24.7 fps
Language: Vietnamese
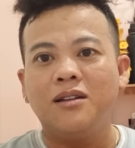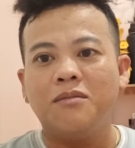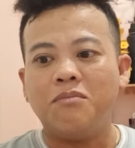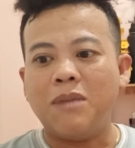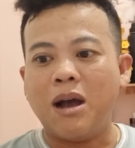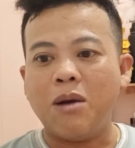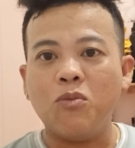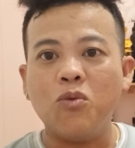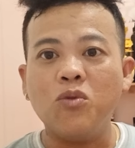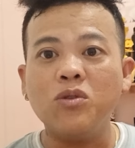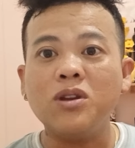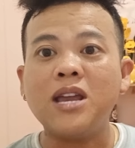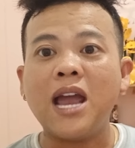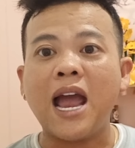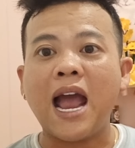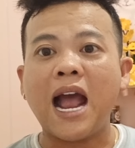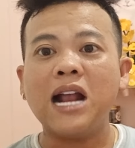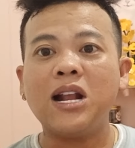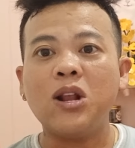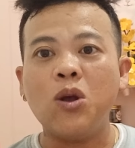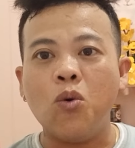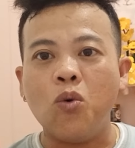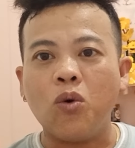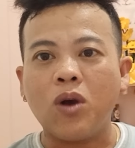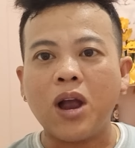bà muốn trả
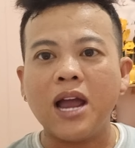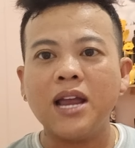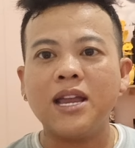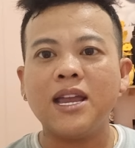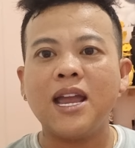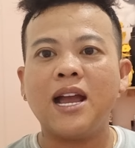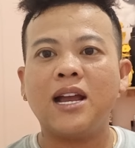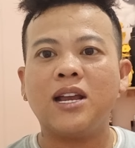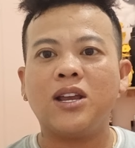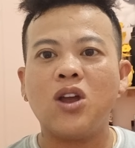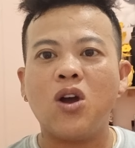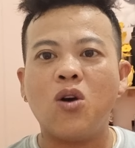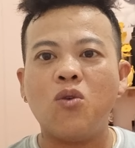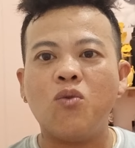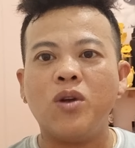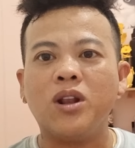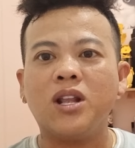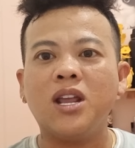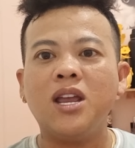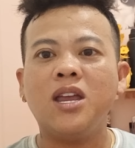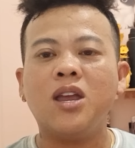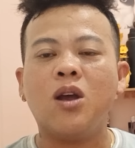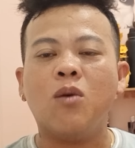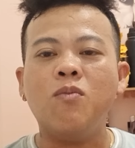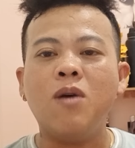thù cá nhân do Nguyễn
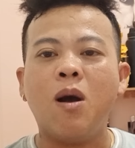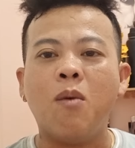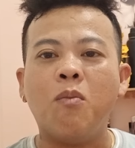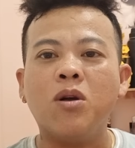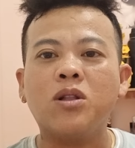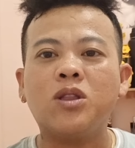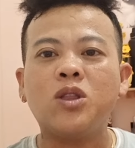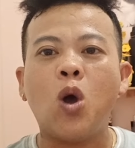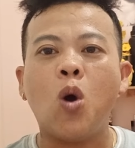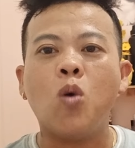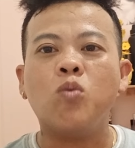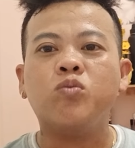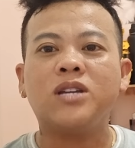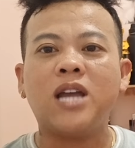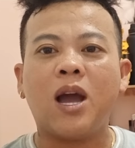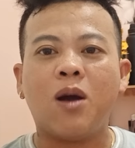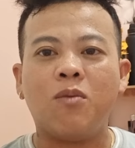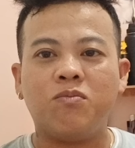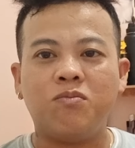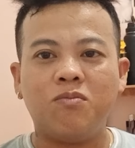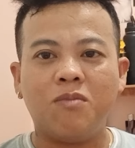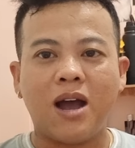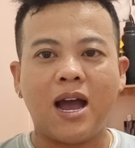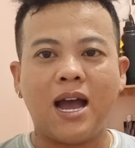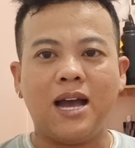Tiến Dũng không có tôn
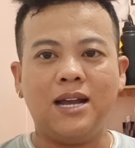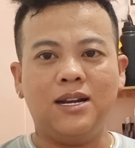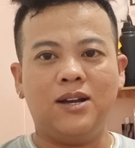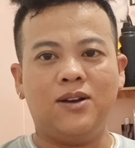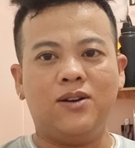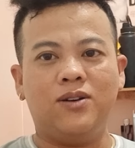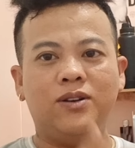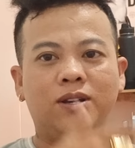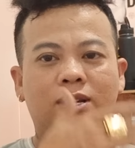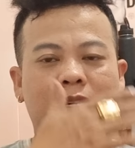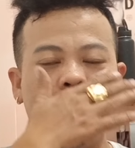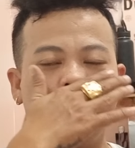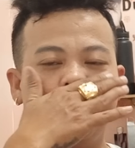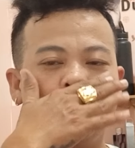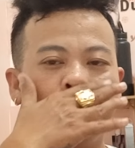trọng bà thôi